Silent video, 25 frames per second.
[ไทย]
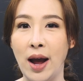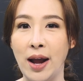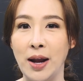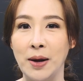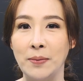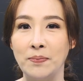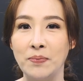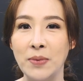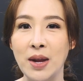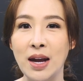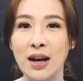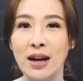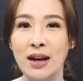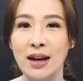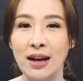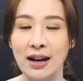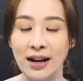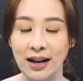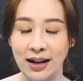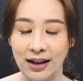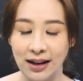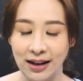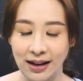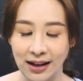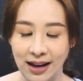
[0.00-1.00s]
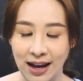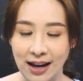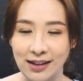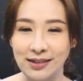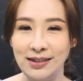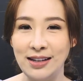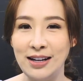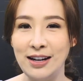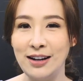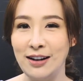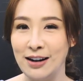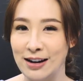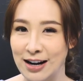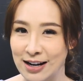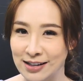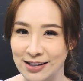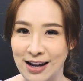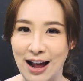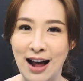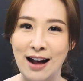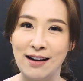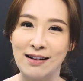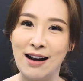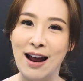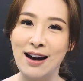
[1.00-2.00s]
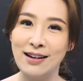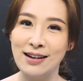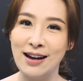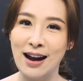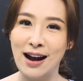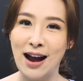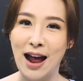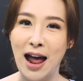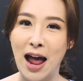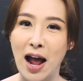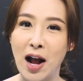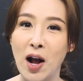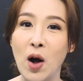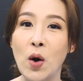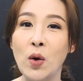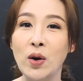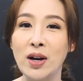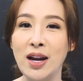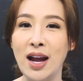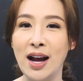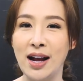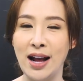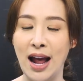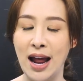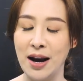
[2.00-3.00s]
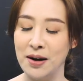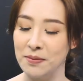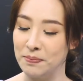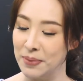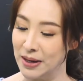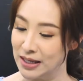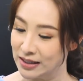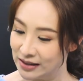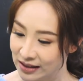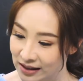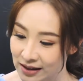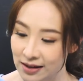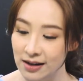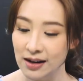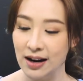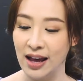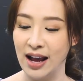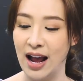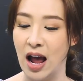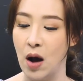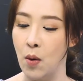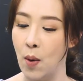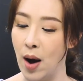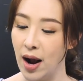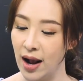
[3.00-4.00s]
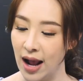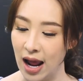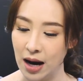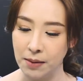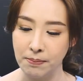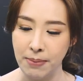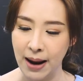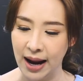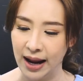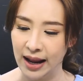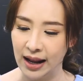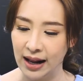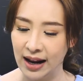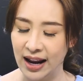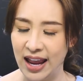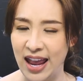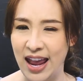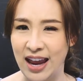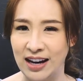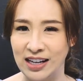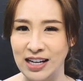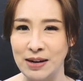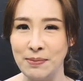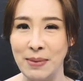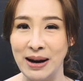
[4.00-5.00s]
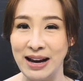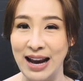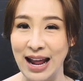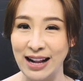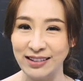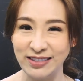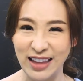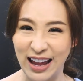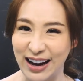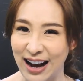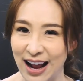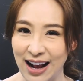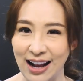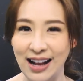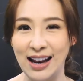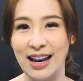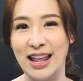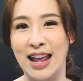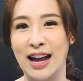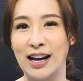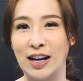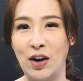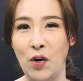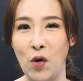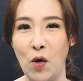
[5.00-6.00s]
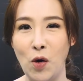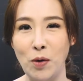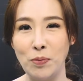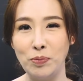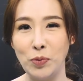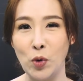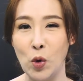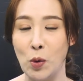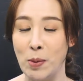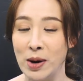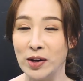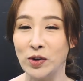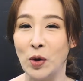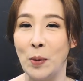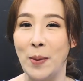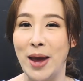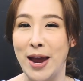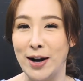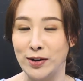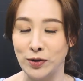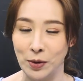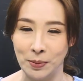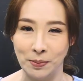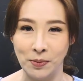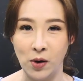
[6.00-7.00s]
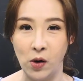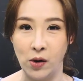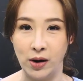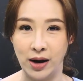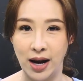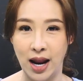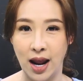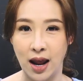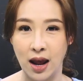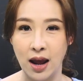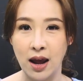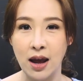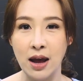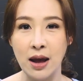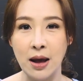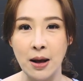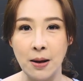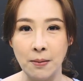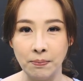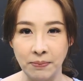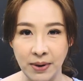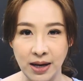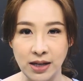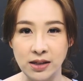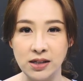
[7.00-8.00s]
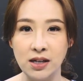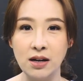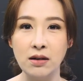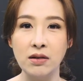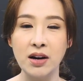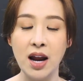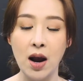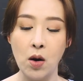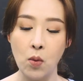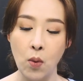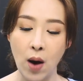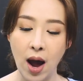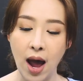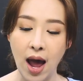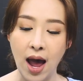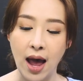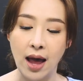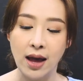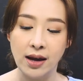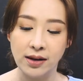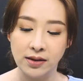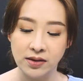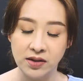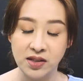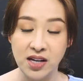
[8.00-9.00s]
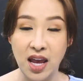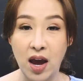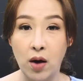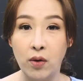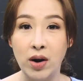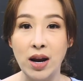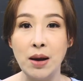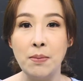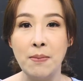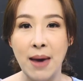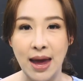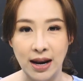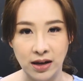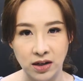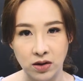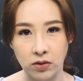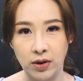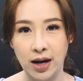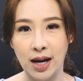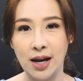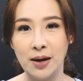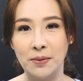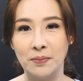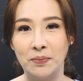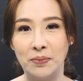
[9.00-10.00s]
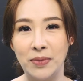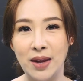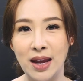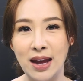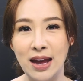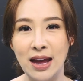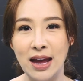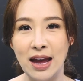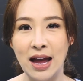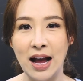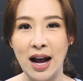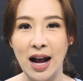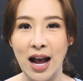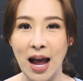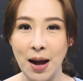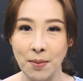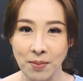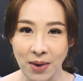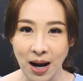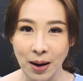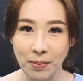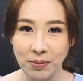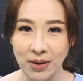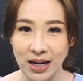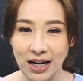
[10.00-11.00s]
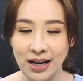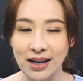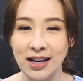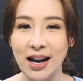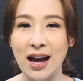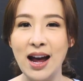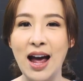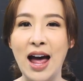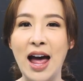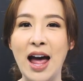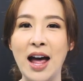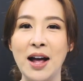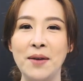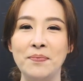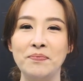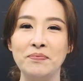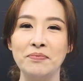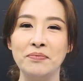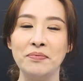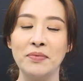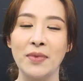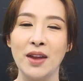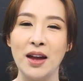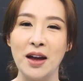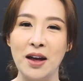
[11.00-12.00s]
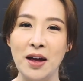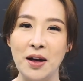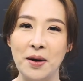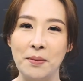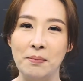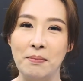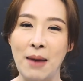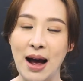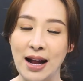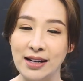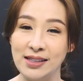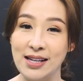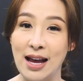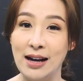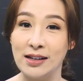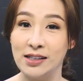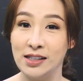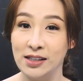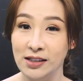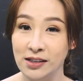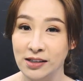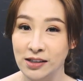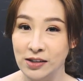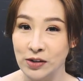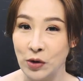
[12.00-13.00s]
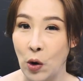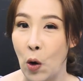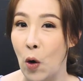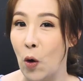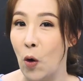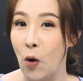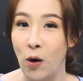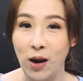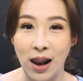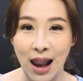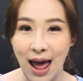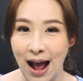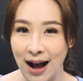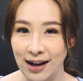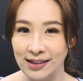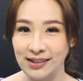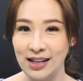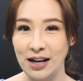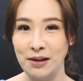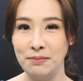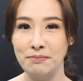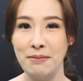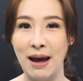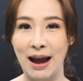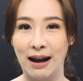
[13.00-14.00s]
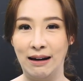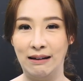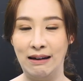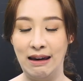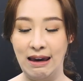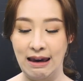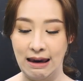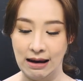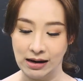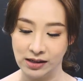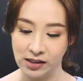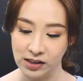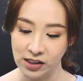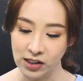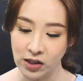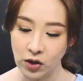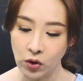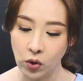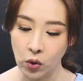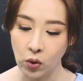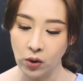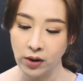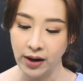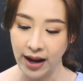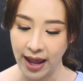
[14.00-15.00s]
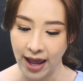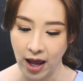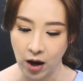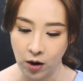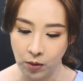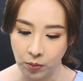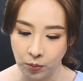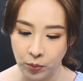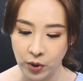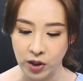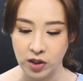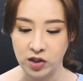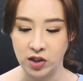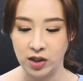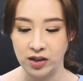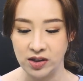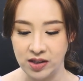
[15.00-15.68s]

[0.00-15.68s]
วยเคสนี้เกิดในสหรัฐนะคะเขาเรียกกันเป็นชื่อเลยค่ะว่าการแบ่งเขตที่มันหน้าตาน่าเกลียดแล้วก็ดูไม่สมเหตุสมผลเนี่ยเป็นชื่อเรียกว่า Gerrymandering คำนี้นะคะมาจากชื่อของคนลากเส้นแบ่งเขตชื่อคุณ Elbridge